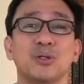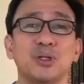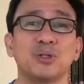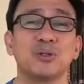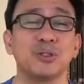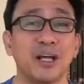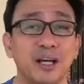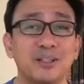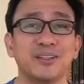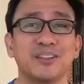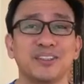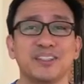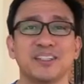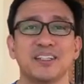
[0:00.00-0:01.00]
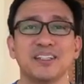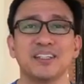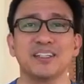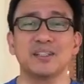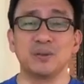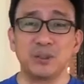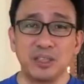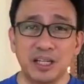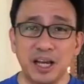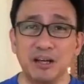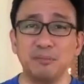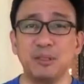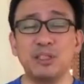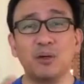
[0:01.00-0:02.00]
ito na ano? Yung
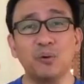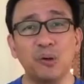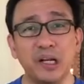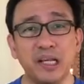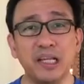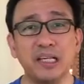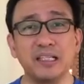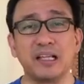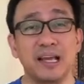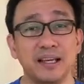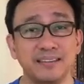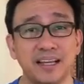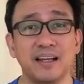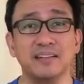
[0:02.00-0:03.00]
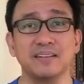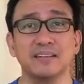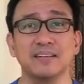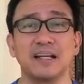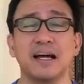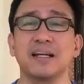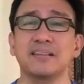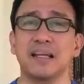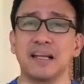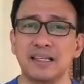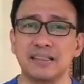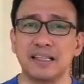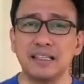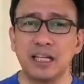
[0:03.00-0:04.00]
sinabi sa huling talata, na
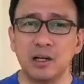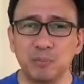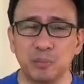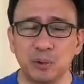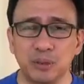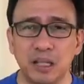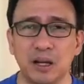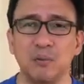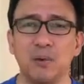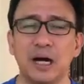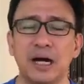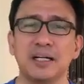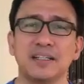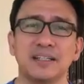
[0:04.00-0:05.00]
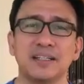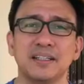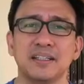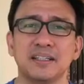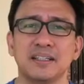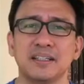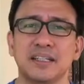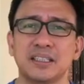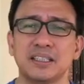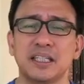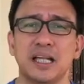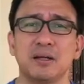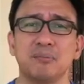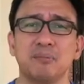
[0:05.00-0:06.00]
talata 22, na
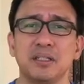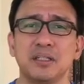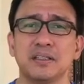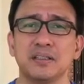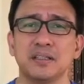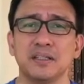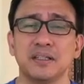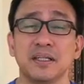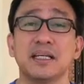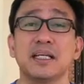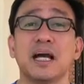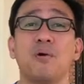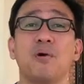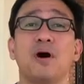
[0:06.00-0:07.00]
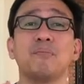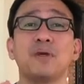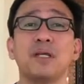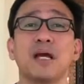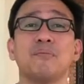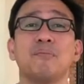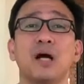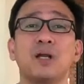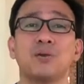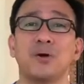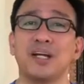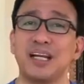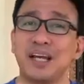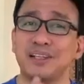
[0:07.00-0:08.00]
sinabing, ikaw ang minamahal kong
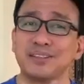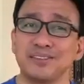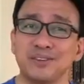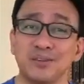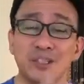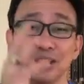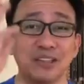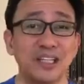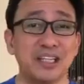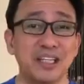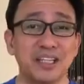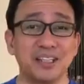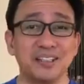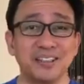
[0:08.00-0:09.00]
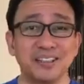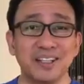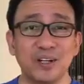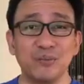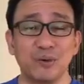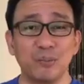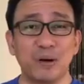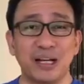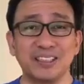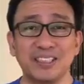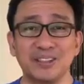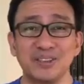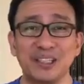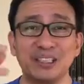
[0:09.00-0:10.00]
anak. Yun ang tinig na lumabas
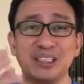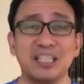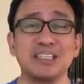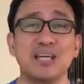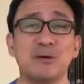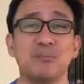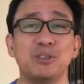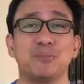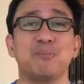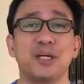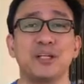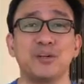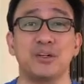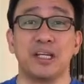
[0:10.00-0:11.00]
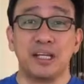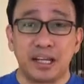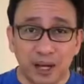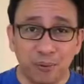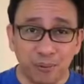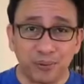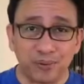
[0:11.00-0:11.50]
at yun ang sinasabi sa Panginoon. Ikaw.